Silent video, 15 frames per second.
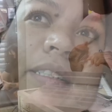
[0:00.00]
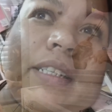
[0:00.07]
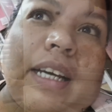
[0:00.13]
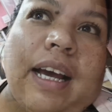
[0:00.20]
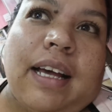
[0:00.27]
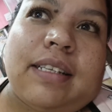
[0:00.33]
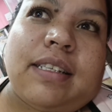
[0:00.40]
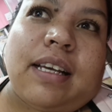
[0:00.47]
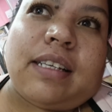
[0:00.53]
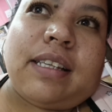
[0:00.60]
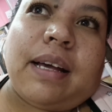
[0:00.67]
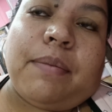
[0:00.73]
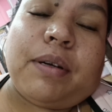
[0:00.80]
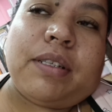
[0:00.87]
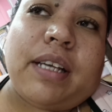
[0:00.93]
Chicas,
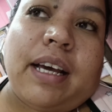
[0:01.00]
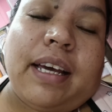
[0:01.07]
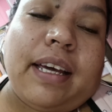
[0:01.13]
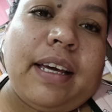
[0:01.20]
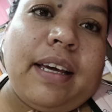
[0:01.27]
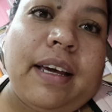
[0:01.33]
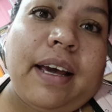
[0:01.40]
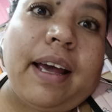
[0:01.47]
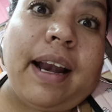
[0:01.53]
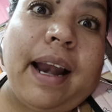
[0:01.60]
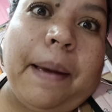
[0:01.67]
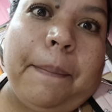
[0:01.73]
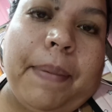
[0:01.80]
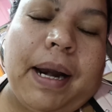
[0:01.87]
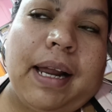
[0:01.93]
estamos aquí en
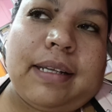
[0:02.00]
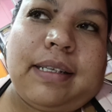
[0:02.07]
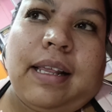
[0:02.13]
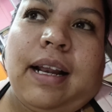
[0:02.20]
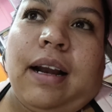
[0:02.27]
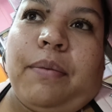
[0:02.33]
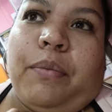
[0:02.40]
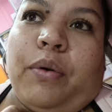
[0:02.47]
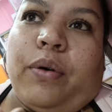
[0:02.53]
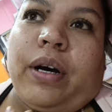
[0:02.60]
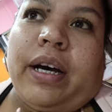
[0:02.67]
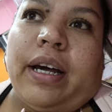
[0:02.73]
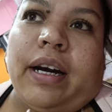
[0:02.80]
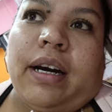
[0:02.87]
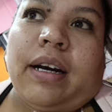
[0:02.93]
la Plaza de la
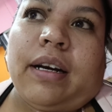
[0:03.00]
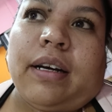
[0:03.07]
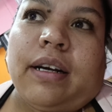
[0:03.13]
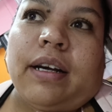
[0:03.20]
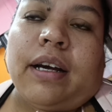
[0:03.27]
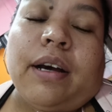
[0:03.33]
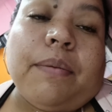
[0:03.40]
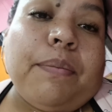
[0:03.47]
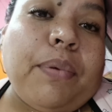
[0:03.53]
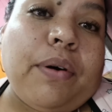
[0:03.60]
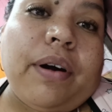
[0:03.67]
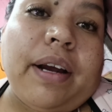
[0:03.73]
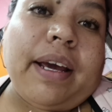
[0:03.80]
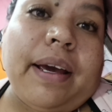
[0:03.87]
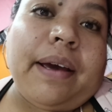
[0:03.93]
Mujer
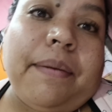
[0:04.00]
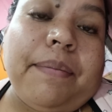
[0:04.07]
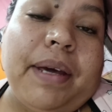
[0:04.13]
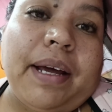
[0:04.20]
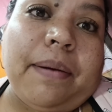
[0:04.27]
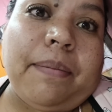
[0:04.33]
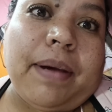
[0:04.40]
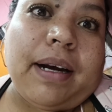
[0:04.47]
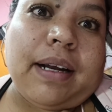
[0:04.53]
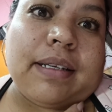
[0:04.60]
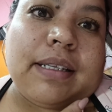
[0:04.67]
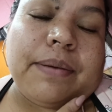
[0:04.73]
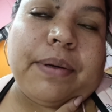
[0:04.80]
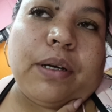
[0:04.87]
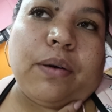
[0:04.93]
porque mi
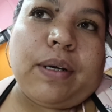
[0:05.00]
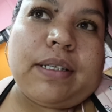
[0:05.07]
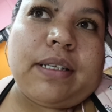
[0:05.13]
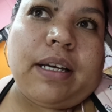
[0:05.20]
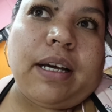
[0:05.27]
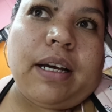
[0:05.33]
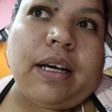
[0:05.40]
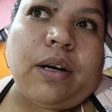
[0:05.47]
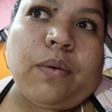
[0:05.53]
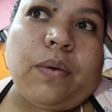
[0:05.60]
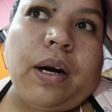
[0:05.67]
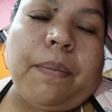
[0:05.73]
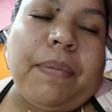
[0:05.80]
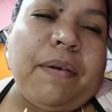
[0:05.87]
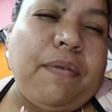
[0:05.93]
hermana se vino a hacer
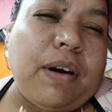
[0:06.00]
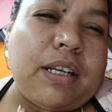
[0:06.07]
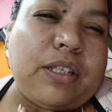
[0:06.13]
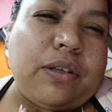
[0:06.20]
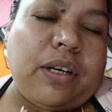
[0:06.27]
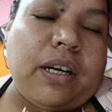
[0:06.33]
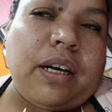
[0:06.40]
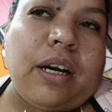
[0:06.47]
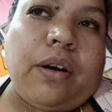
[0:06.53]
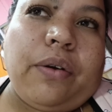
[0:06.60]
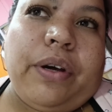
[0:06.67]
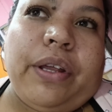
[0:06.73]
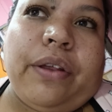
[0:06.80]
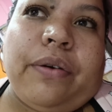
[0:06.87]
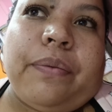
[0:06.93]
una perforación en el
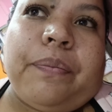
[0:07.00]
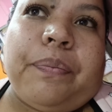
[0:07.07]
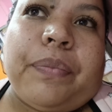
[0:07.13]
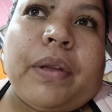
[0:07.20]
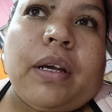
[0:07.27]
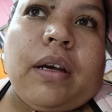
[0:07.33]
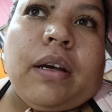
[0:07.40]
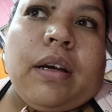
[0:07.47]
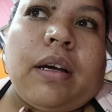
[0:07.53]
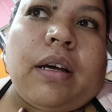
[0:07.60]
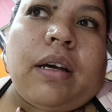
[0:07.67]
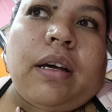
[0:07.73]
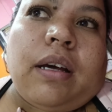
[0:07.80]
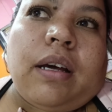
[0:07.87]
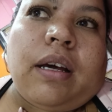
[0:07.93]
oído
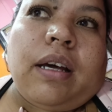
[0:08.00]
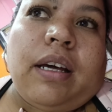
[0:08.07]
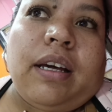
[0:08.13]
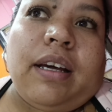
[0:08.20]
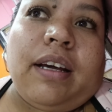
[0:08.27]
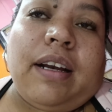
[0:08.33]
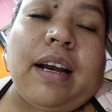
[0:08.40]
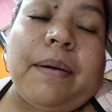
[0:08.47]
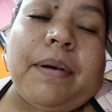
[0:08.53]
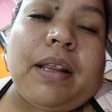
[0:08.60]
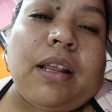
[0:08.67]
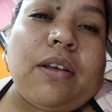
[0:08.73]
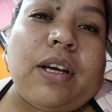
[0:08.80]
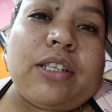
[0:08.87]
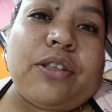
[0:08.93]
y la
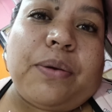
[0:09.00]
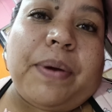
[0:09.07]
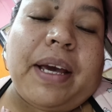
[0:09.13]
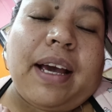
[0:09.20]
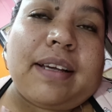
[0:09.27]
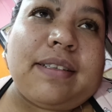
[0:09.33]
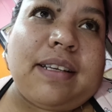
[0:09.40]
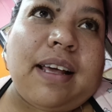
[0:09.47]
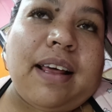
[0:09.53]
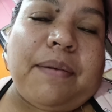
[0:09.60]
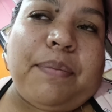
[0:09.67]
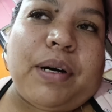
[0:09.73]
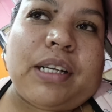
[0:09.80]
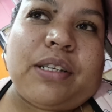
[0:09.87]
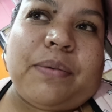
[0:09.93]
verdad ya estoy bien cansada,
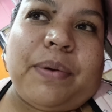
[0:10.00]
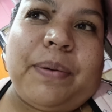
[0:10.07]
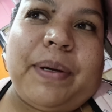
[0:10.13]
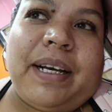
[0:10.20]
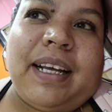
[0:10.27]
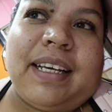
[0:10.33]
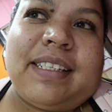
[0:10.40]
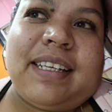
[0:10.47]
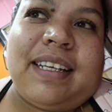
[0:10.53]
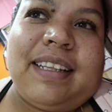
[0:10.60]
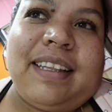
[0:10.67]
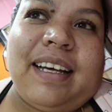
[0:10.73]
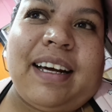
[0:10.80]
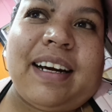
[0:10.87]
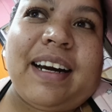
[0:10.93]
por eso me vine a
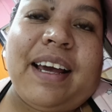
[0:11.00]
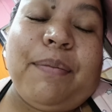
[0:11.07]
sentar.